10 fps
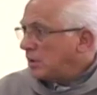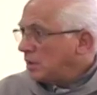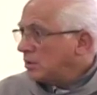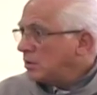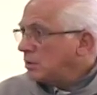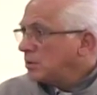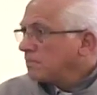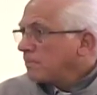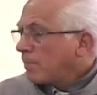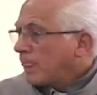antes,
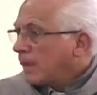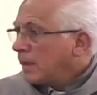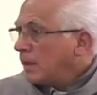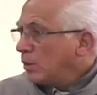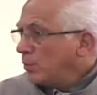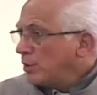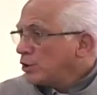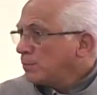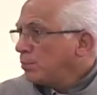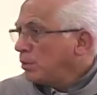el
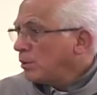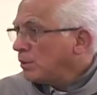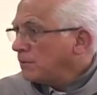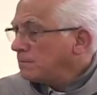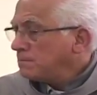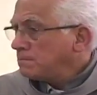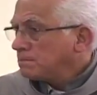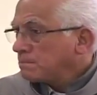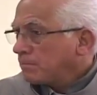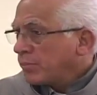obispo
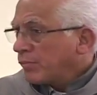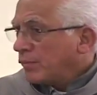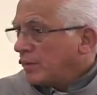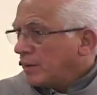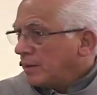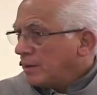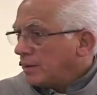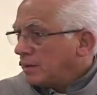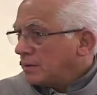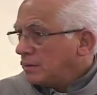
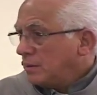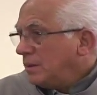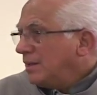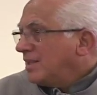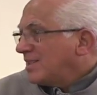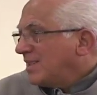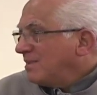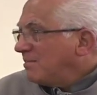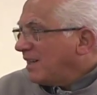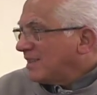mm, tiene que
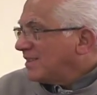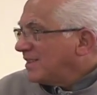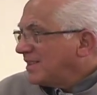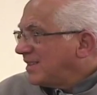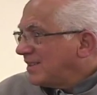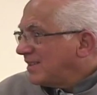ser mártir,